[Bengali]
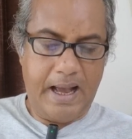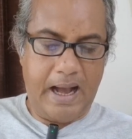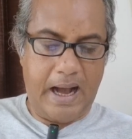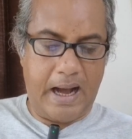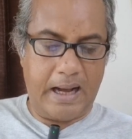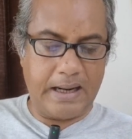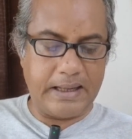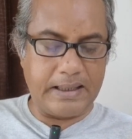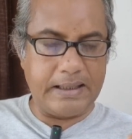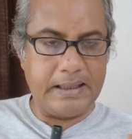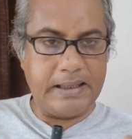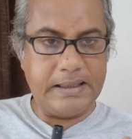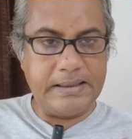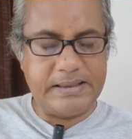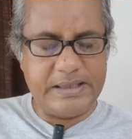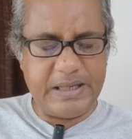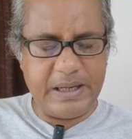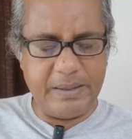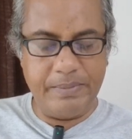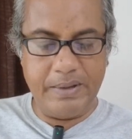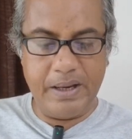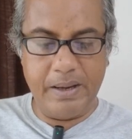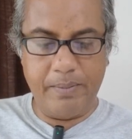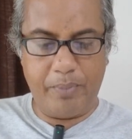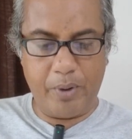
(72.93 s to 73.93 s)
আর
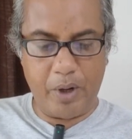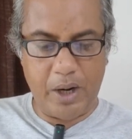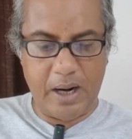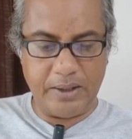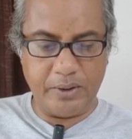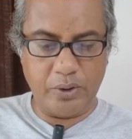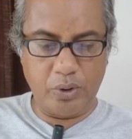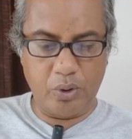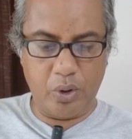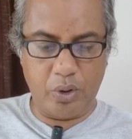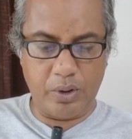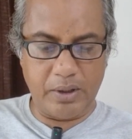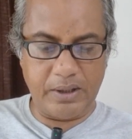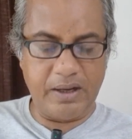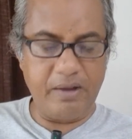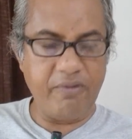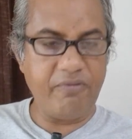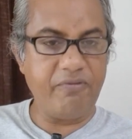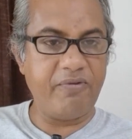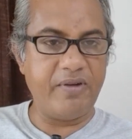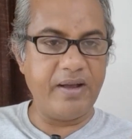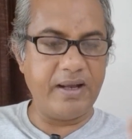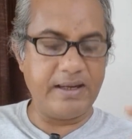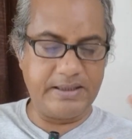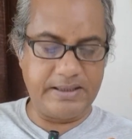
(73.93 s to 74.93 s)
ঝিমিয়ে পড়া আন্দোলনকে
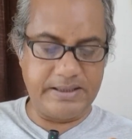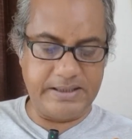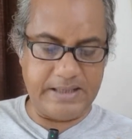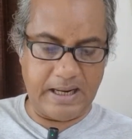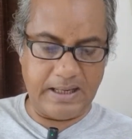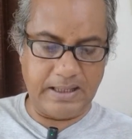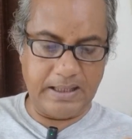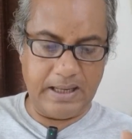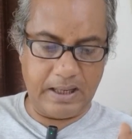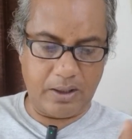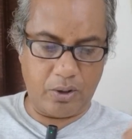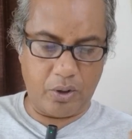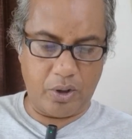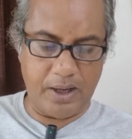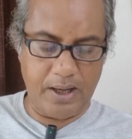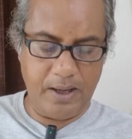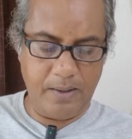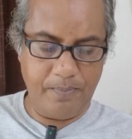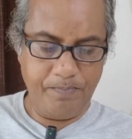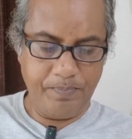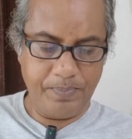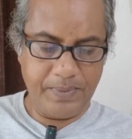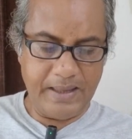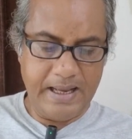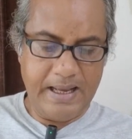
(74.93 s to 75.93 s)
ফের চাঙ্গা করা
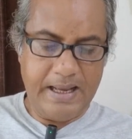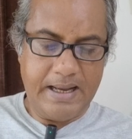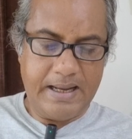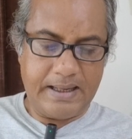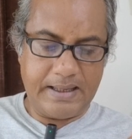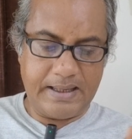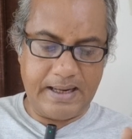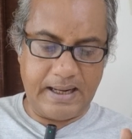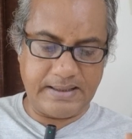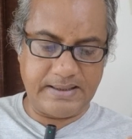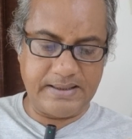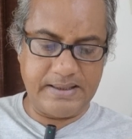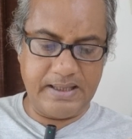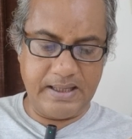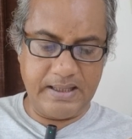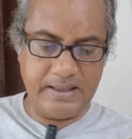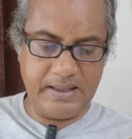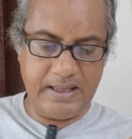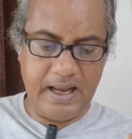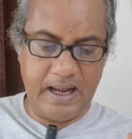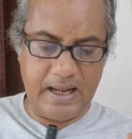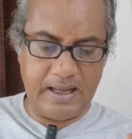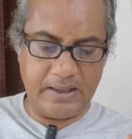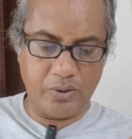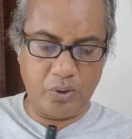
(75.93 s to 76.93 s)

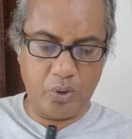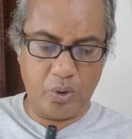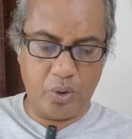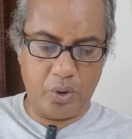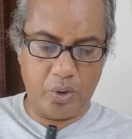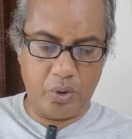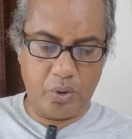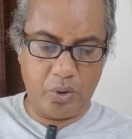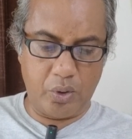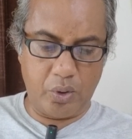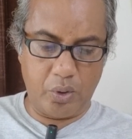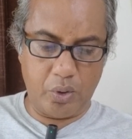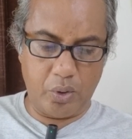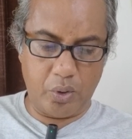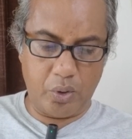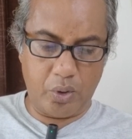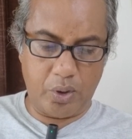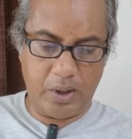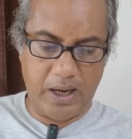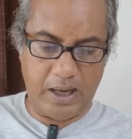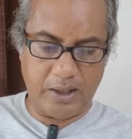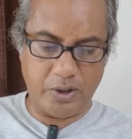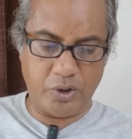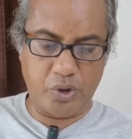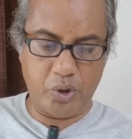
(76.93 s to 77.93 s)
রাজধানীতে আন্দোলন
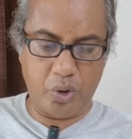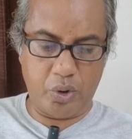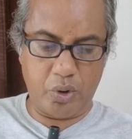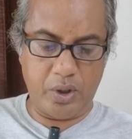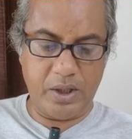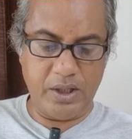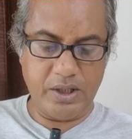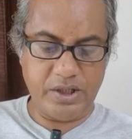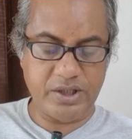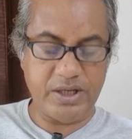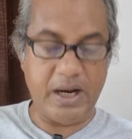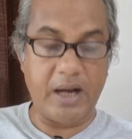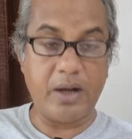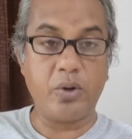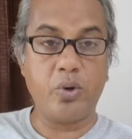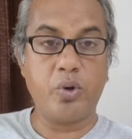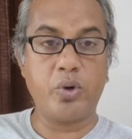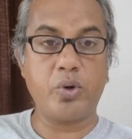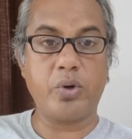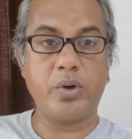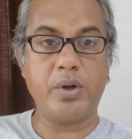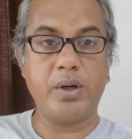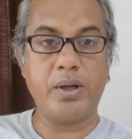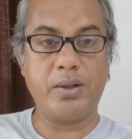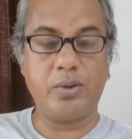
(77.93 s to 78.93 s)
কার্যকরে
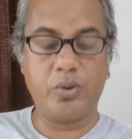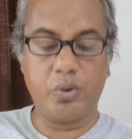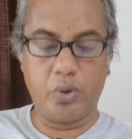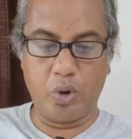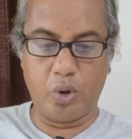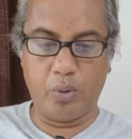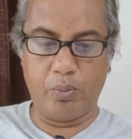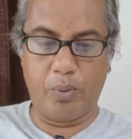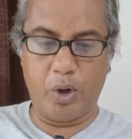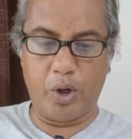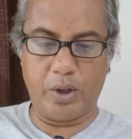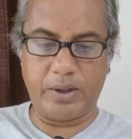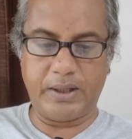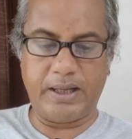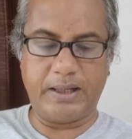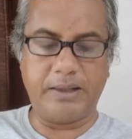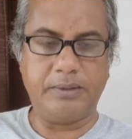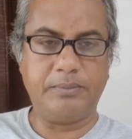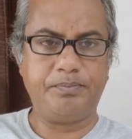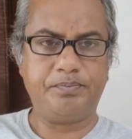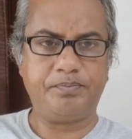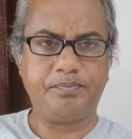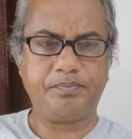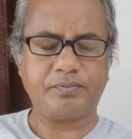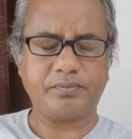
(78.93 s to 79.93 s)
সাংগঠনিক দুর্বলতা
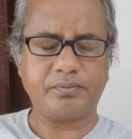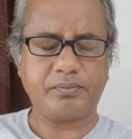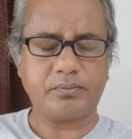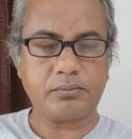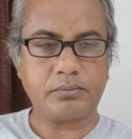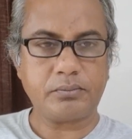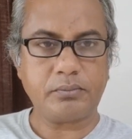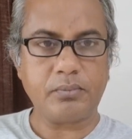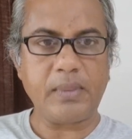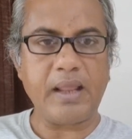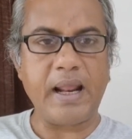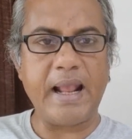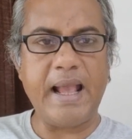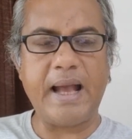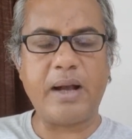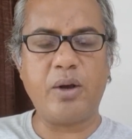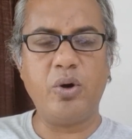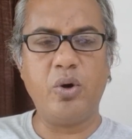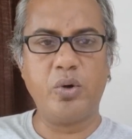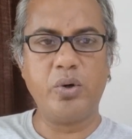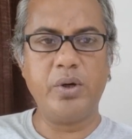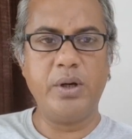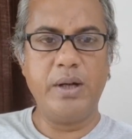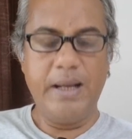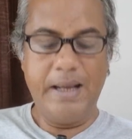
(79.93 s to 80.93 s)

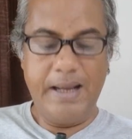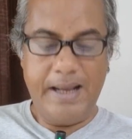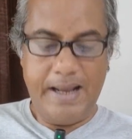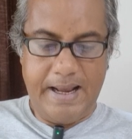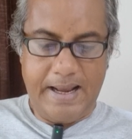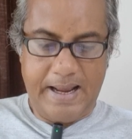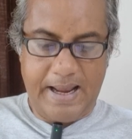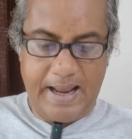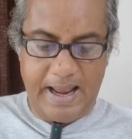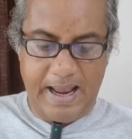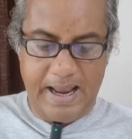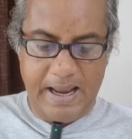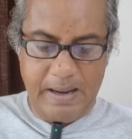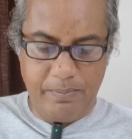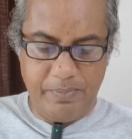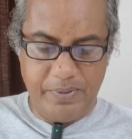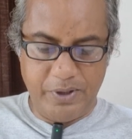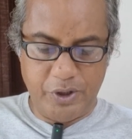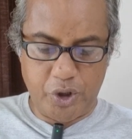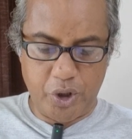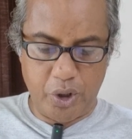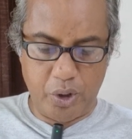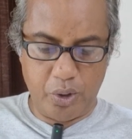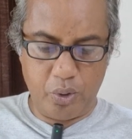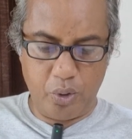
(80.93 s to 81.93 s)
এখন এই
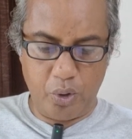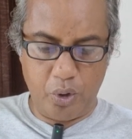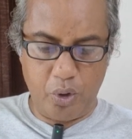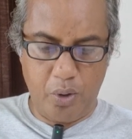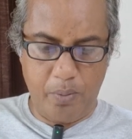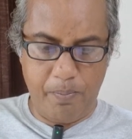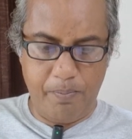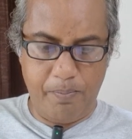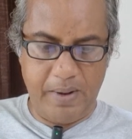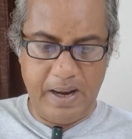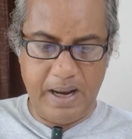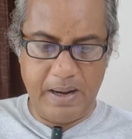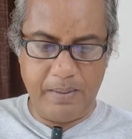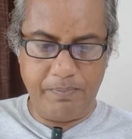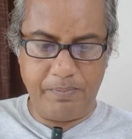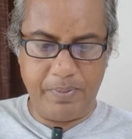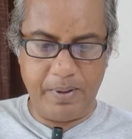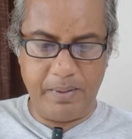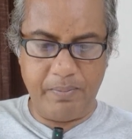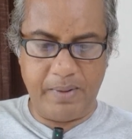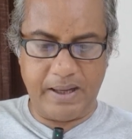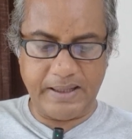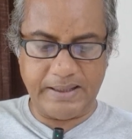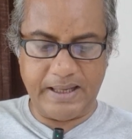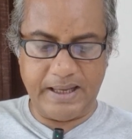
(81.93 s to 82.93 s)
বিষয়গুলো
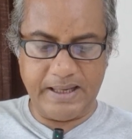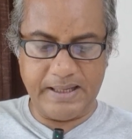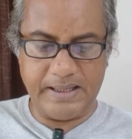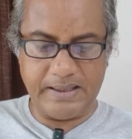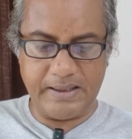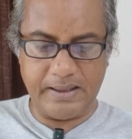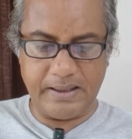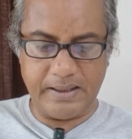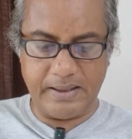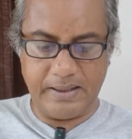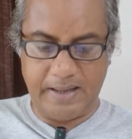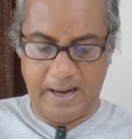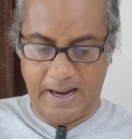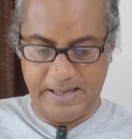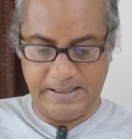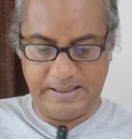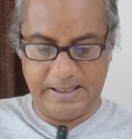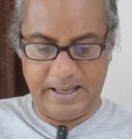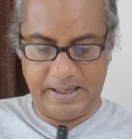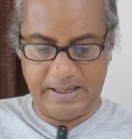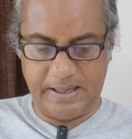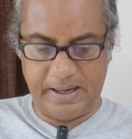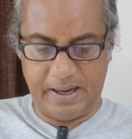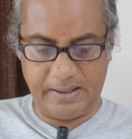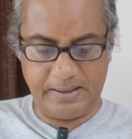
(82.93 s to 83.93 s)
বিএনপির মাথায় নাই
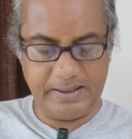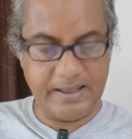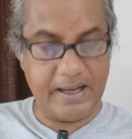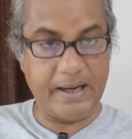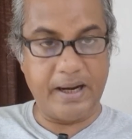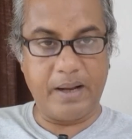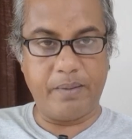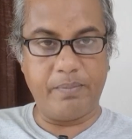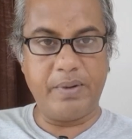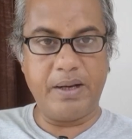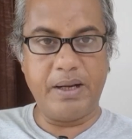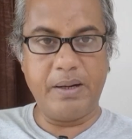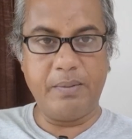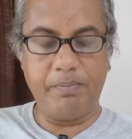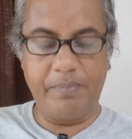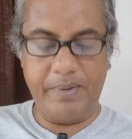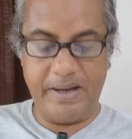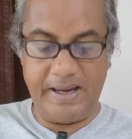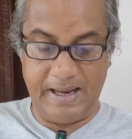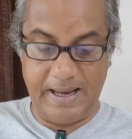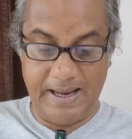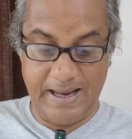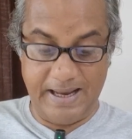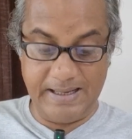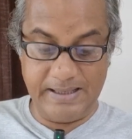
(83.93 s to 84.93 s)
তাই না তা না বিএনপি
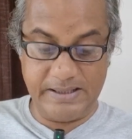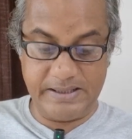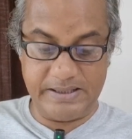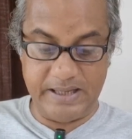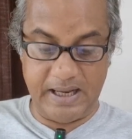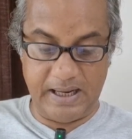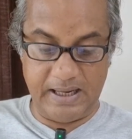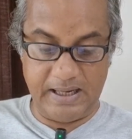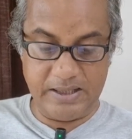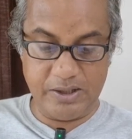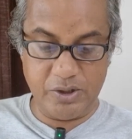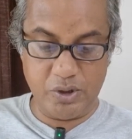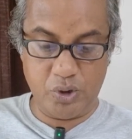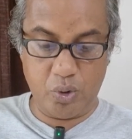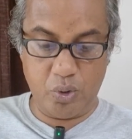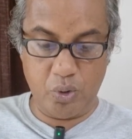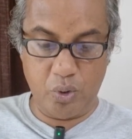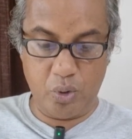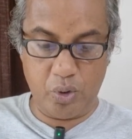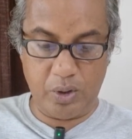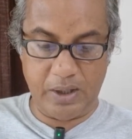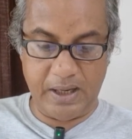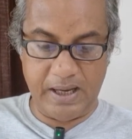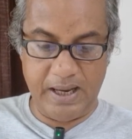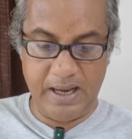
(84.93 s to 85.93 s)
এই
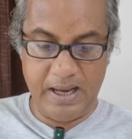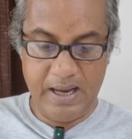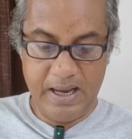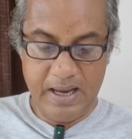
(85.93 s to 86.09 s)
চ্যালেঞ্জগুলোকে